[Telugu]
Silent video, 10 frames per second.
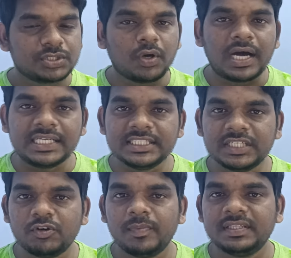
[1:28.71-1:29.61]
సో
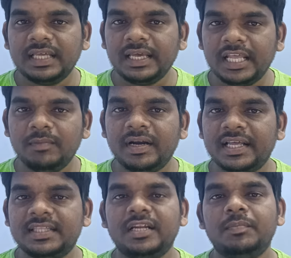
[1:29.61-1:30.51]
ఆదిత్యవం అయితే
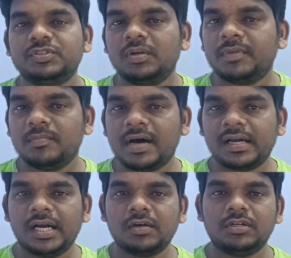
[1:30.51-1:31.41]
ఎలిమినేట్ అయితే అనే మనం
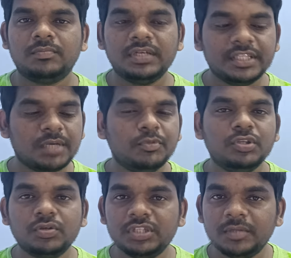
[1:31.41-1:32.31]
మాట్లాడుకున్నాం ఇంత
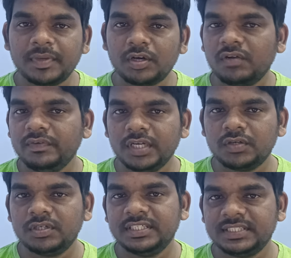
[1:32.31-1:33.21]
ముందుకు దీనిపైన ఒక
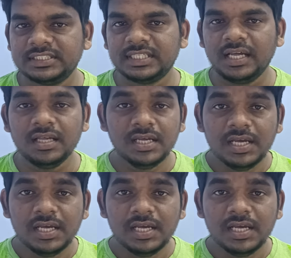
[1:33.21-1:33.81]
వీడియో కూడా నేను చేసిన